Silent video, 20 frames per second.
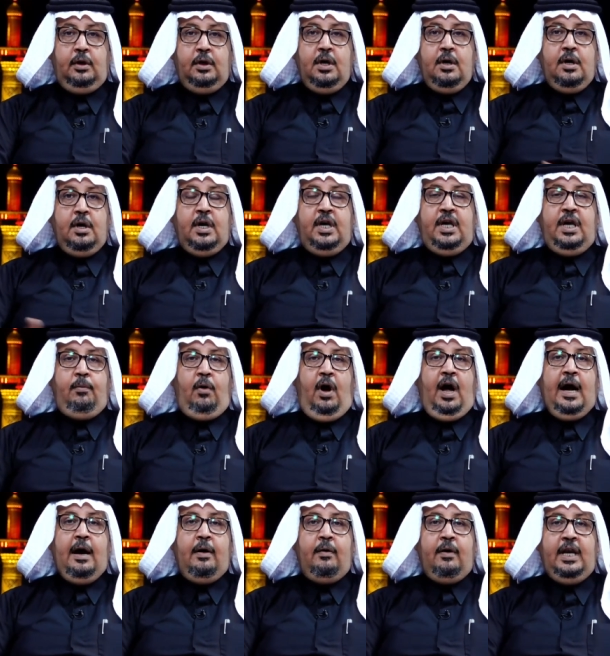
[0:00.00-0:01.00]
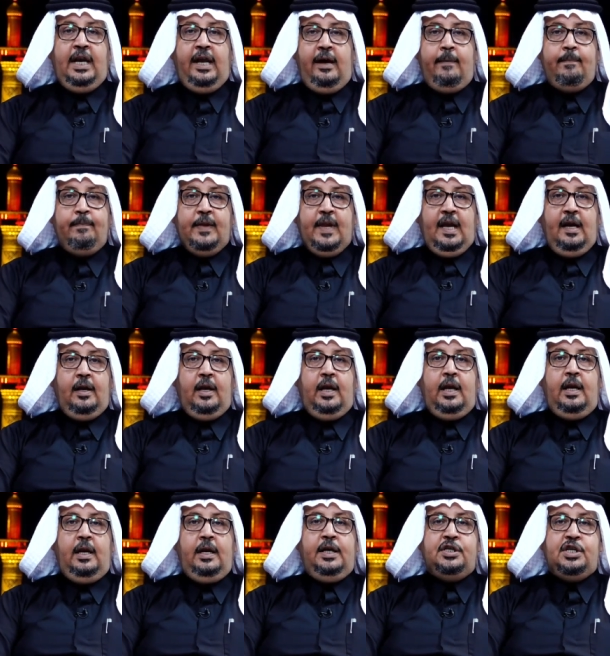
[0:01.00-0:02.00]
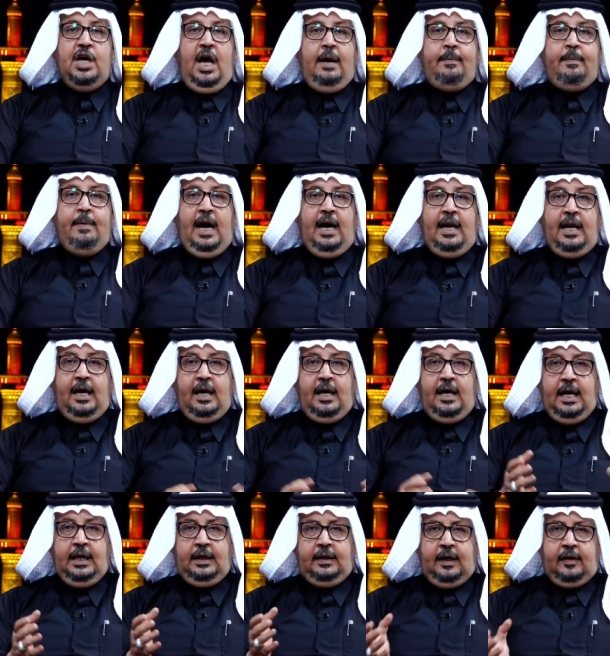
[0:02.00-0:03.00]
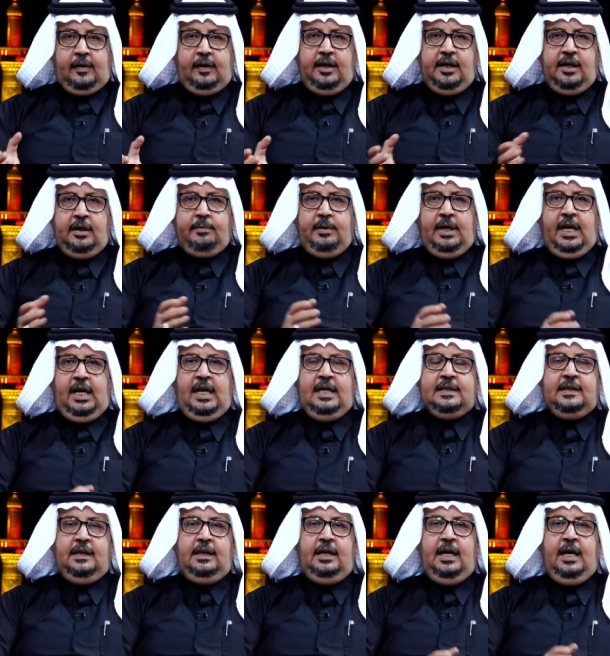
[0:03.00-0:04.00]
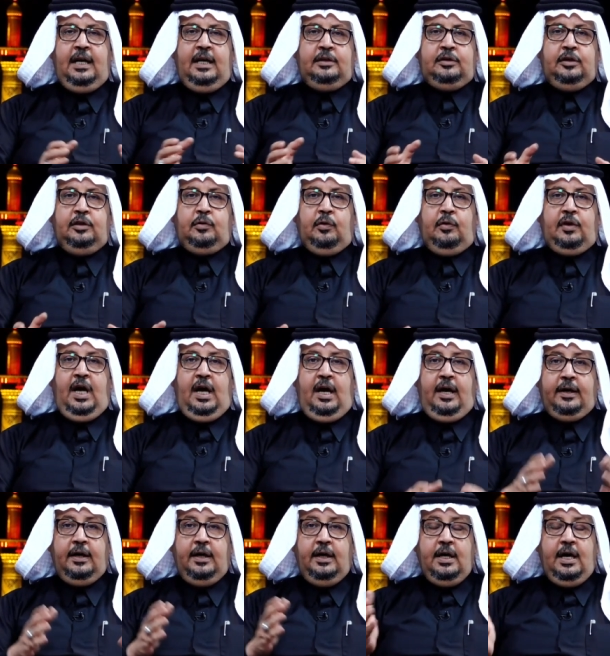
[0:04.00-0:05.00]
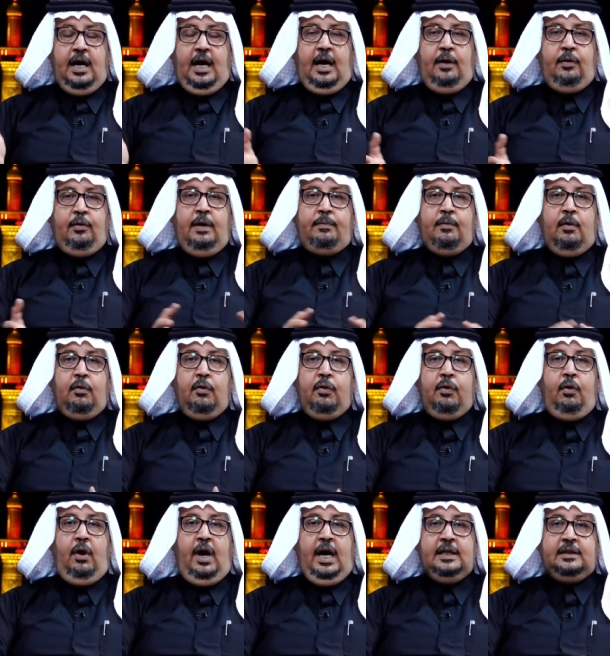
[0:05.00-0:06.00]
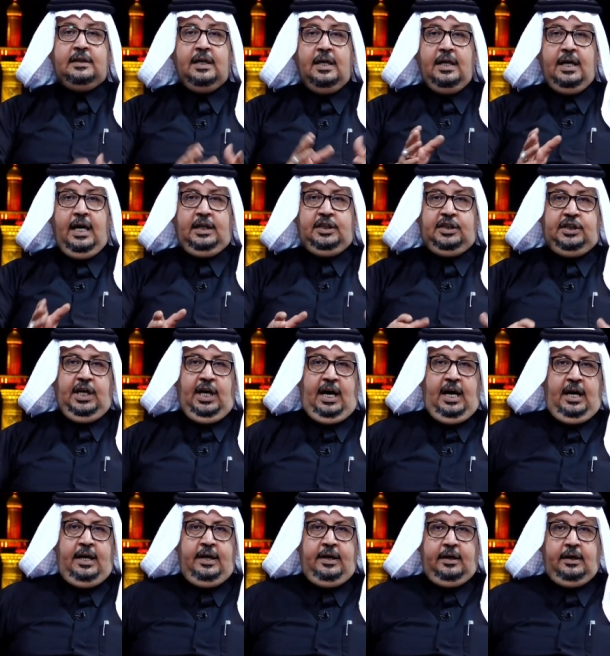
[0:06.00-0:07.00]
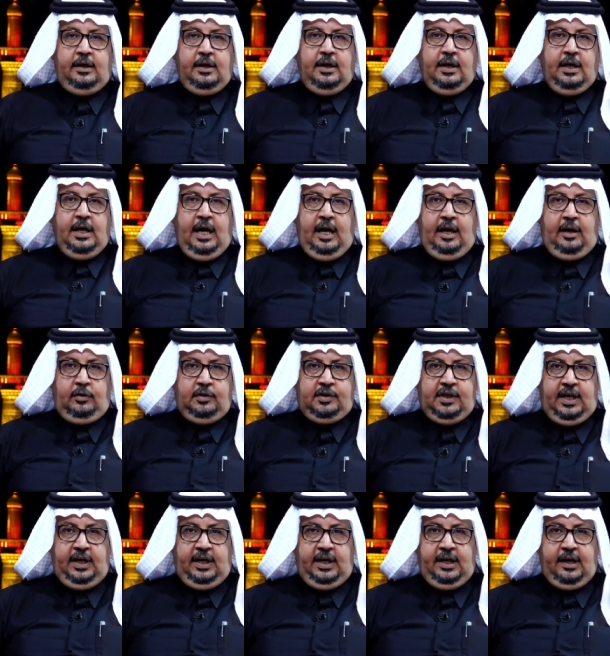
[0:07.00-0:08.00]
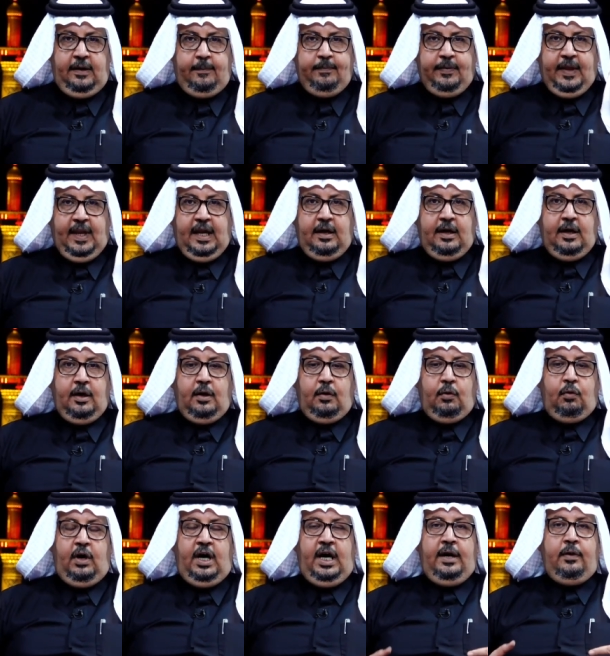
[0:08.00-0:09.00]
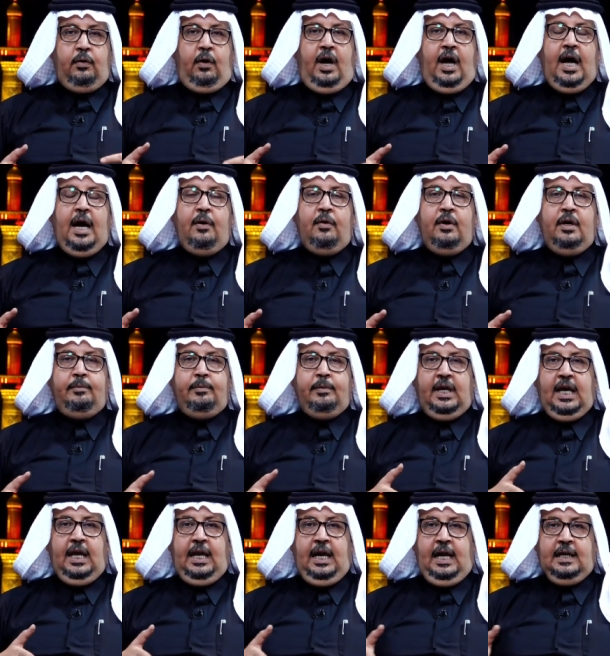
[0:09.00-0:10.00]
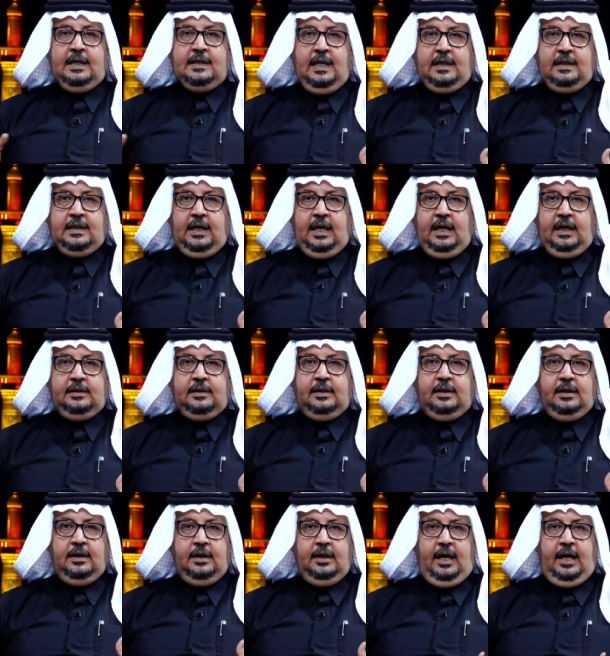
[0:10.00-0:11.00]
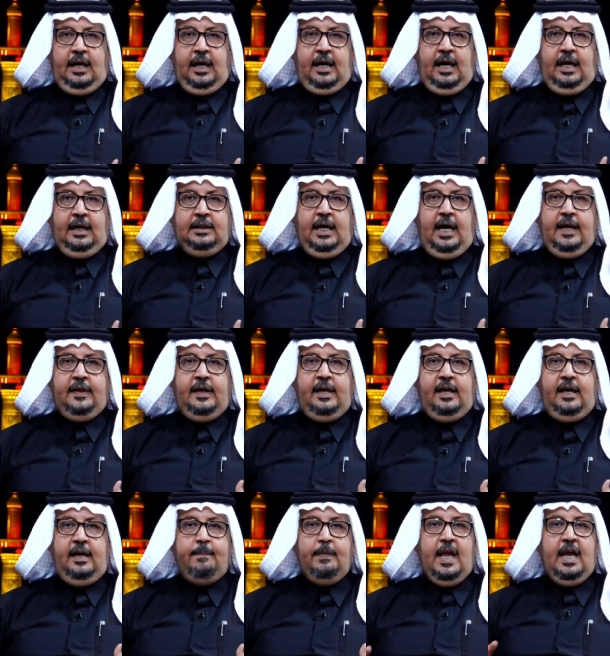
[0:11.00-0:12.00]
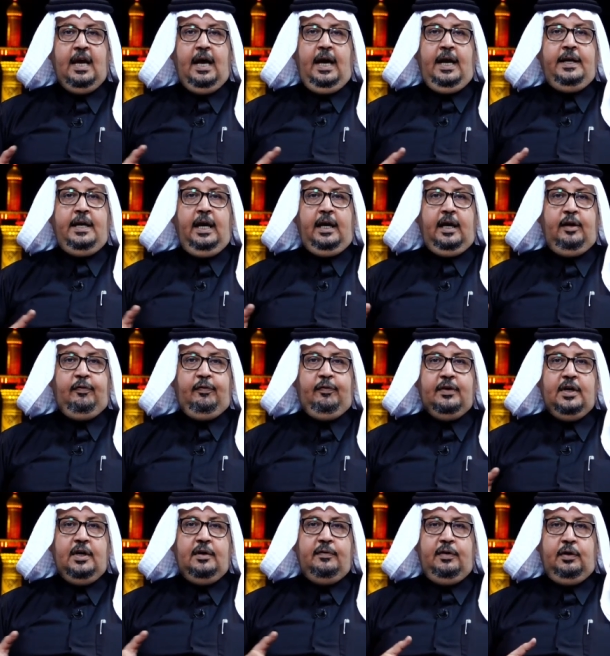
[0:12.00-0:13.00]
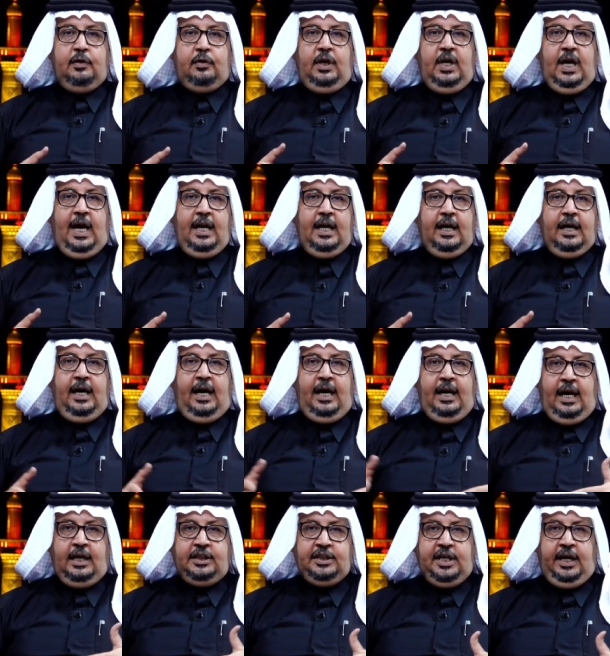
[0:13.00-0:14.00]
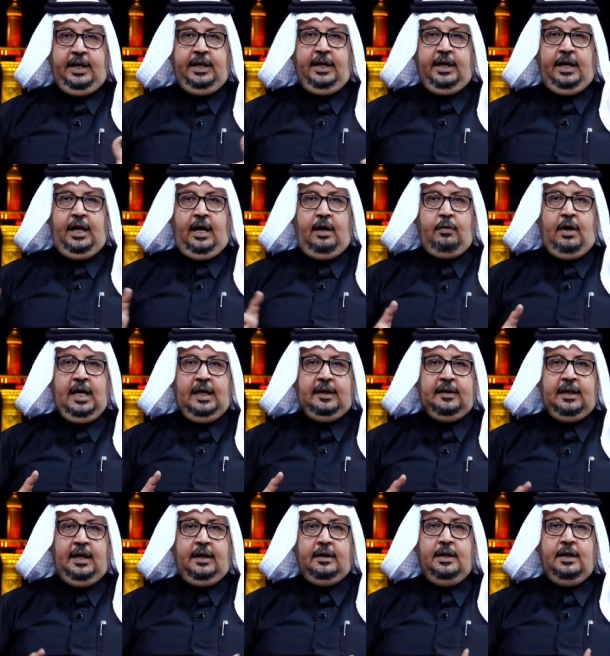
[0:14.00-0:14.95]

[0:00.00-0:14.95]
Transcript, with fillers: هي محاولة للإجابة على الكثير من الأسئلة التي تثار حول موضوعة الشعائر الحسينية ونحاول من خلال سلسلة الحلقات هذه أن نقف في كل حلقة على شعيرة أو أكثر